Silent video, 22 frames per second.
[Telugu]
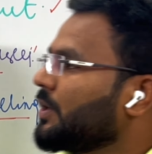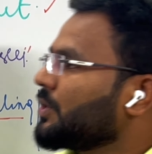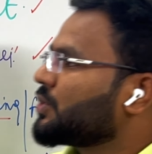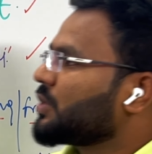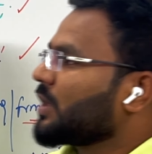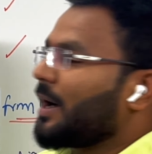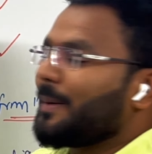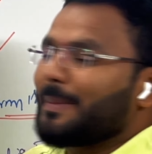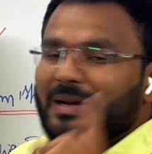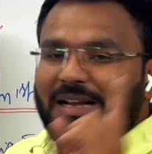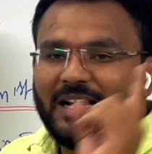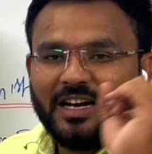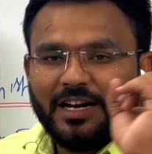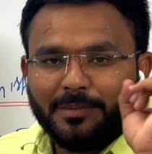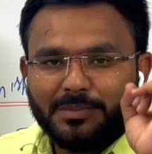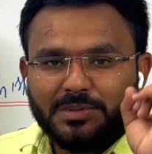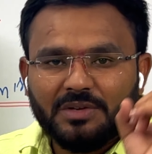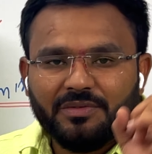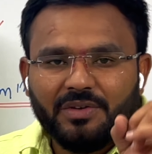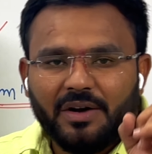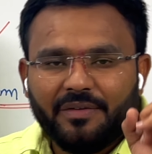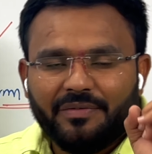సో కాబట్టి
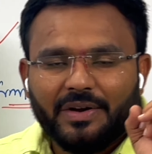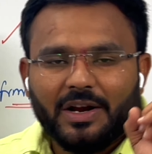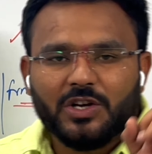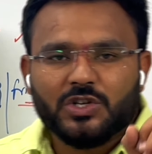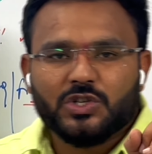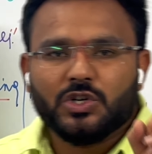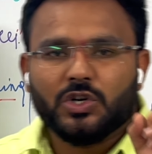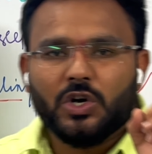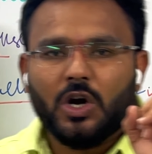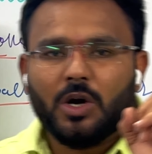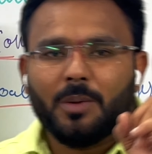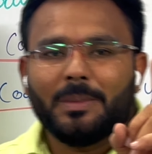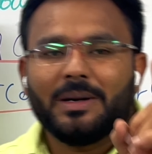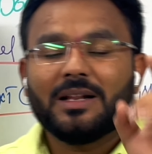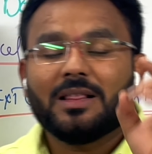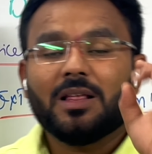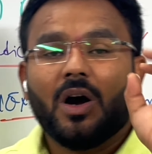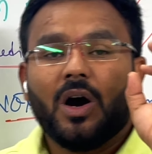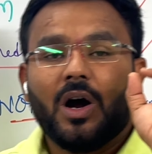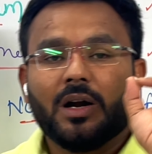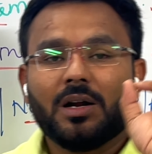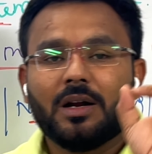ఎన్ఎంసీ వెరిఫికేషన్ డాక్యుమెంట్
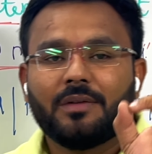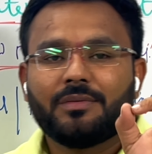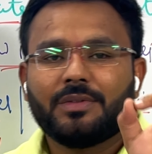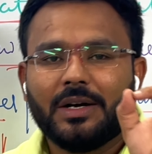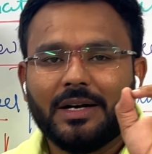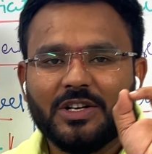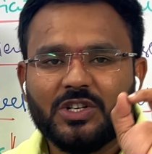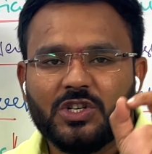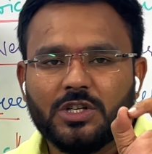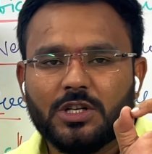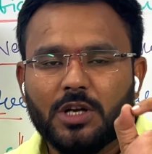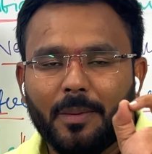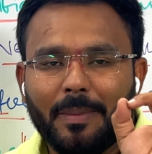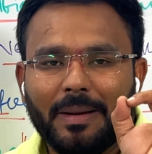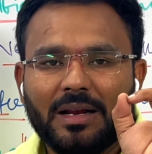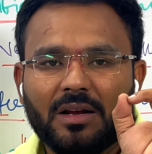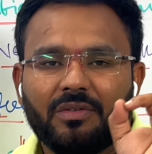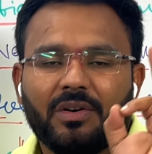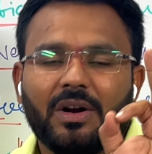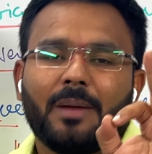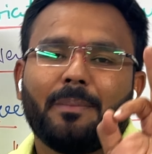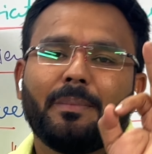ఇన్ హార్ట్ ఆఫ్ ద డిసిషన్
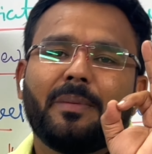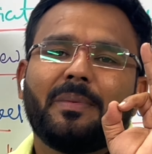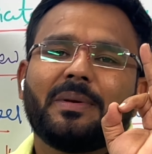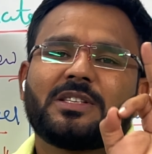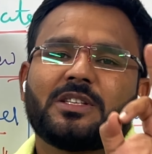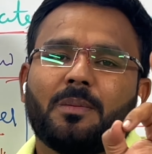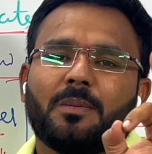మేకింగ్ ఫర్ ఎంబీబీఎస్